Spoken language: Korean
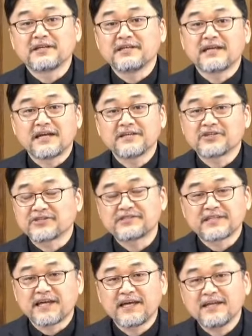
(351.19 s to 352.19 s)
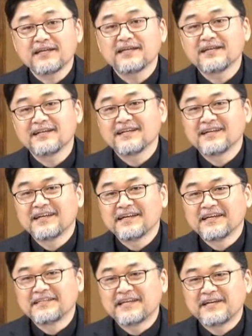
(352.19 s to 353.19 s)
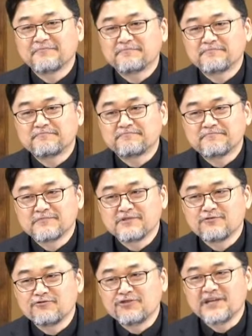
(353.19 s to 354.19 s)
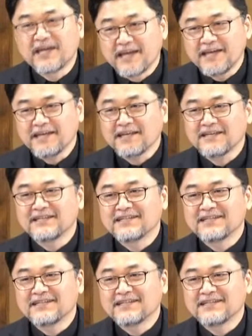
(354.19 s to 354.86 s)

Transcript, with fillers: 이 아이 곁에, 이 아이 위에,